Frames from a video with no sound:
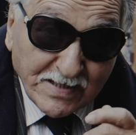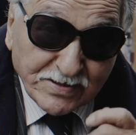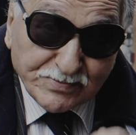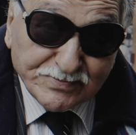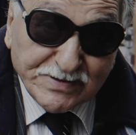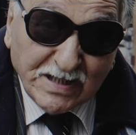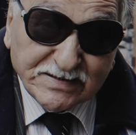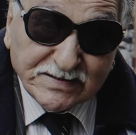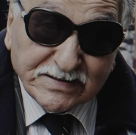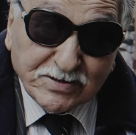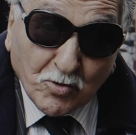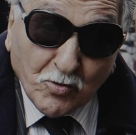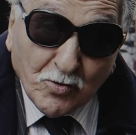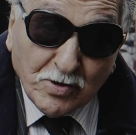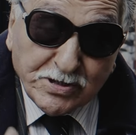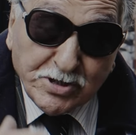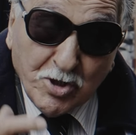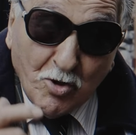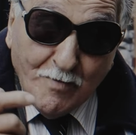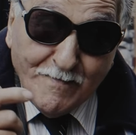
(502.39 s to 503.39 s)
تبدا
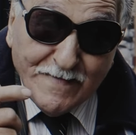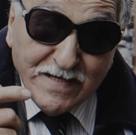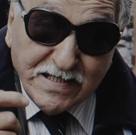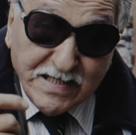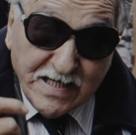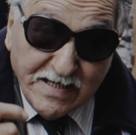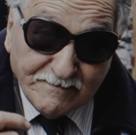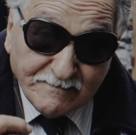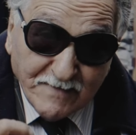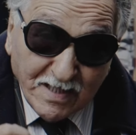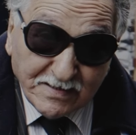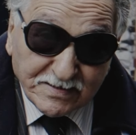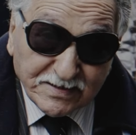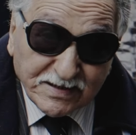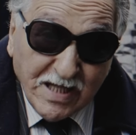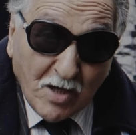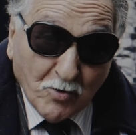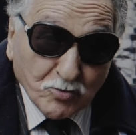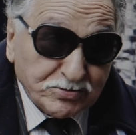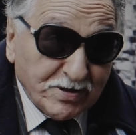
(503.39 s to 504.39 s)
يوميا
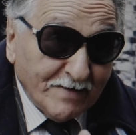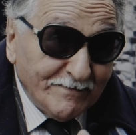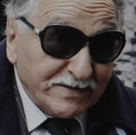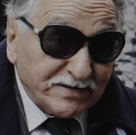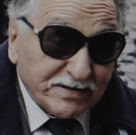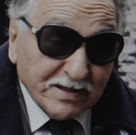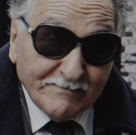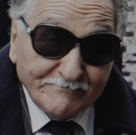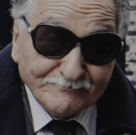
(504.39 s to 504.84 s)
تطلع وتهبط